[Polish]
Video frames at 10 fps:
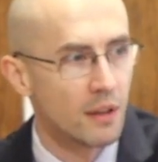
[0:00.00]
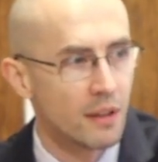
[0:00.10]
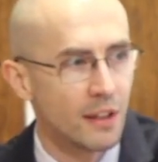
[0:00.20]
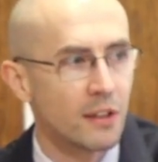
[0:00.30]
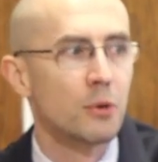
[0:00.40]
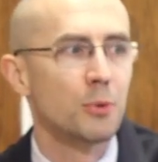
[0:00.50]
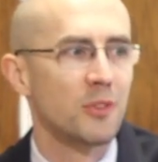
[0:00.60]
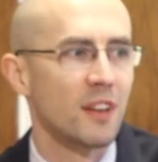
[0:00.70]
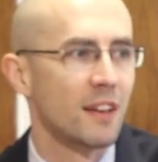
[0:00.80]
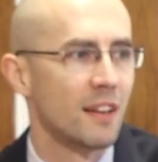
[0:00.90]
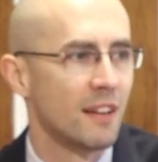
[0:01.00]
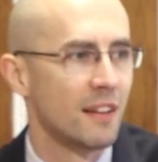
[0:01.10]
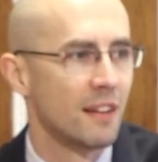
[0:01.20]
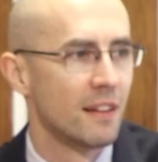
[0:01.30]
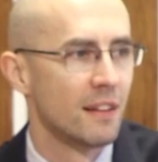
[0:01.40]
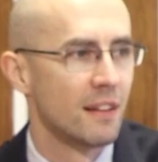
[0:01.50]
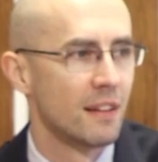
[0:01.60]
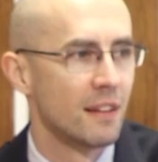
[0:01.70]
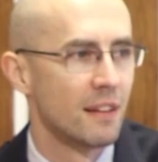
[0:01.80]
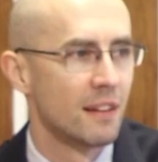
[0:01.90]
na nauce,
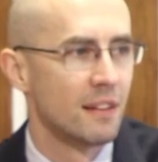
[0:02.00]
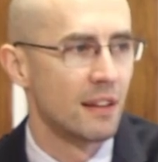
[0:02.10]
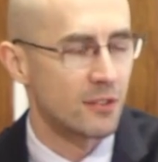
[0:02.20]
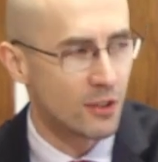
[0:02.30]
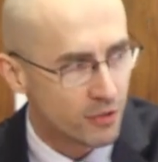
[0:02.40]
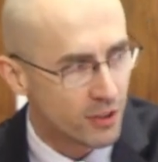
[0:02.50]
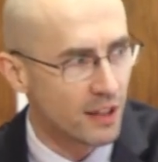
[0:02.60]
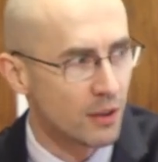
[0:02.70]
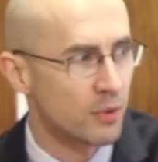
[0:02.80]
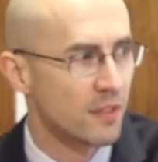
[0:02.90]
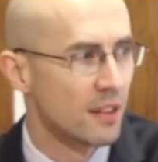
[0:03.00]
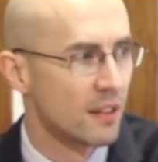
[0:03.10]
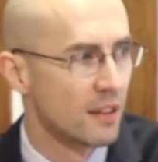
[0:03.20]
na zdrowej nauce,